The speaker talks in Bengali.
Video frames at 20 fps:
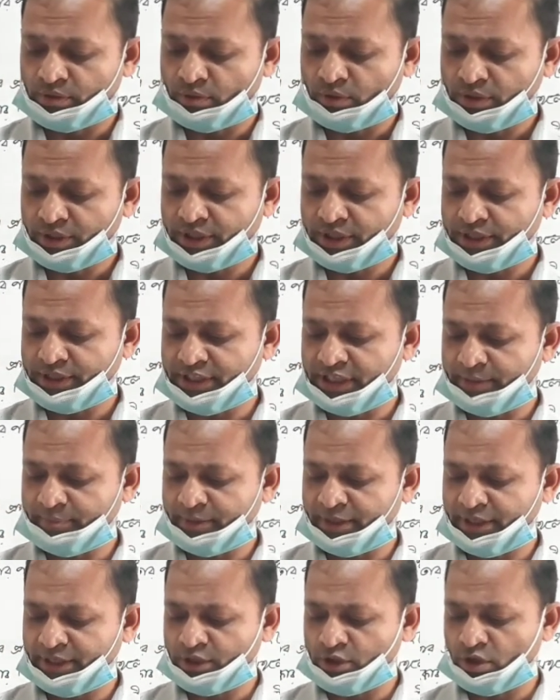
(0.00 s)
লক্ষ্মী
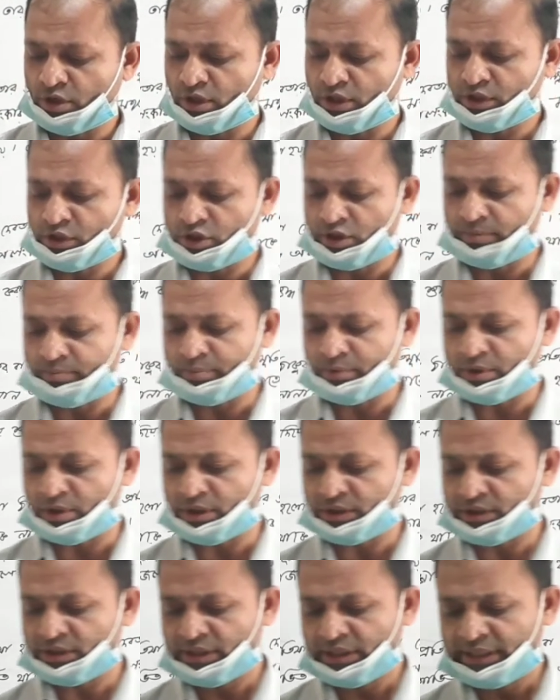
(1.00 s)
দেবী ধন
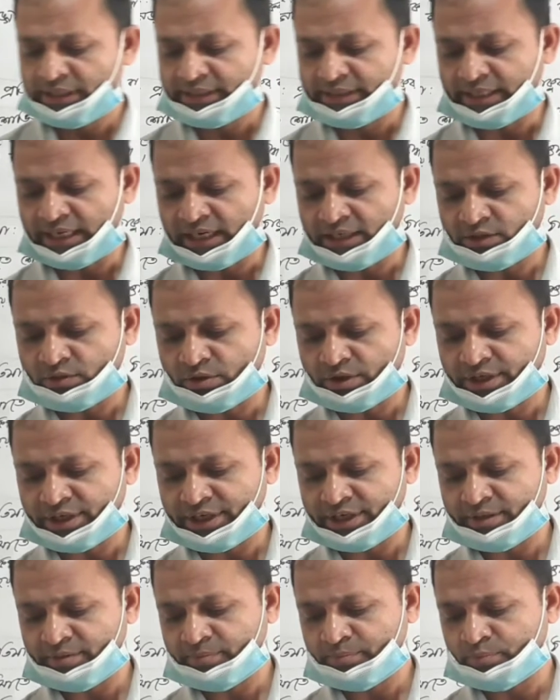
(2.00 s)
সম্পদ দান
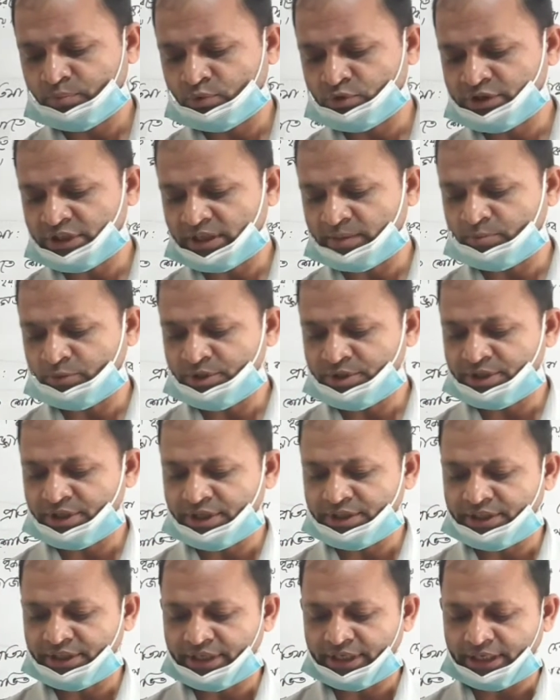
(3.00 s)
করেন পূজার
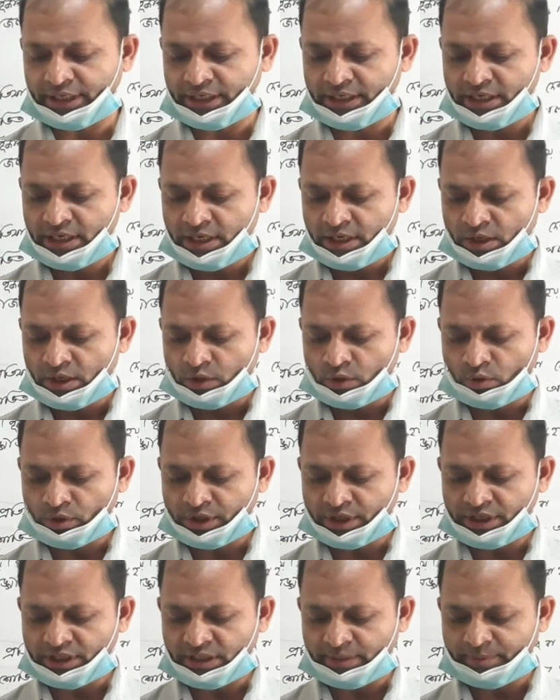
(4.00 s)
মধ্যে দিয়ে
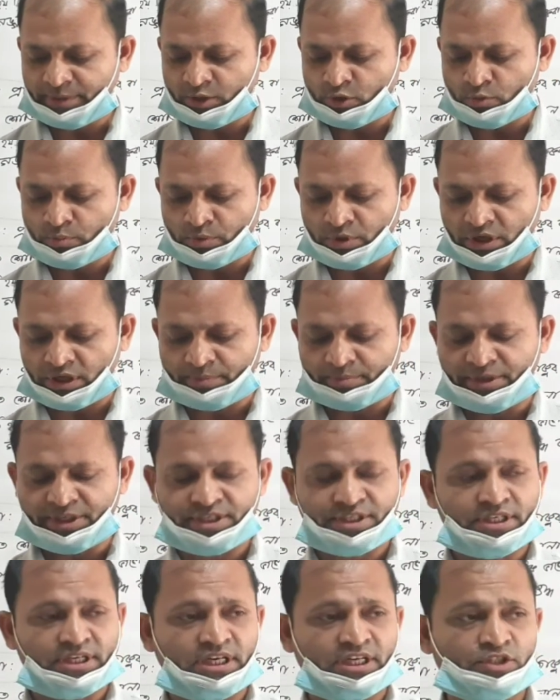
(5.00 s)
লক্ষ্মী দেবীর উপর
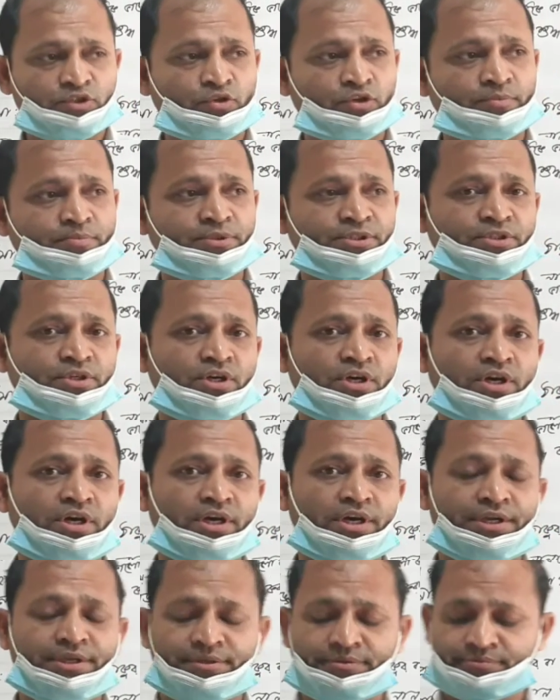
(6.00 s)
বিশ্বাস অর্পিত
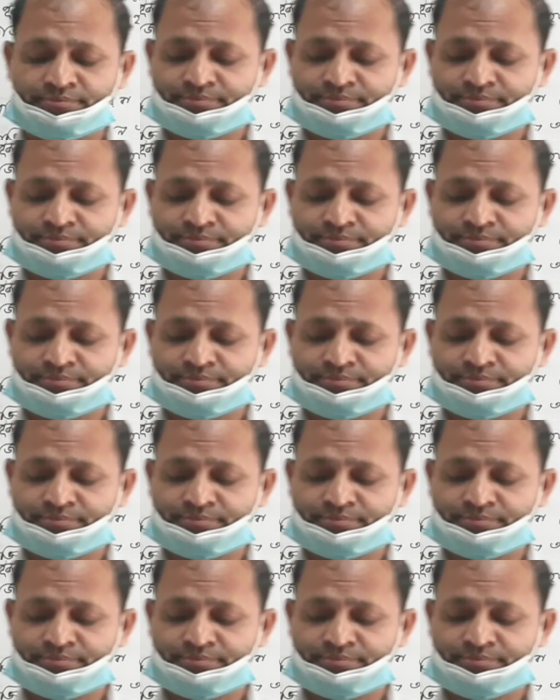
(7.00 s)
হয়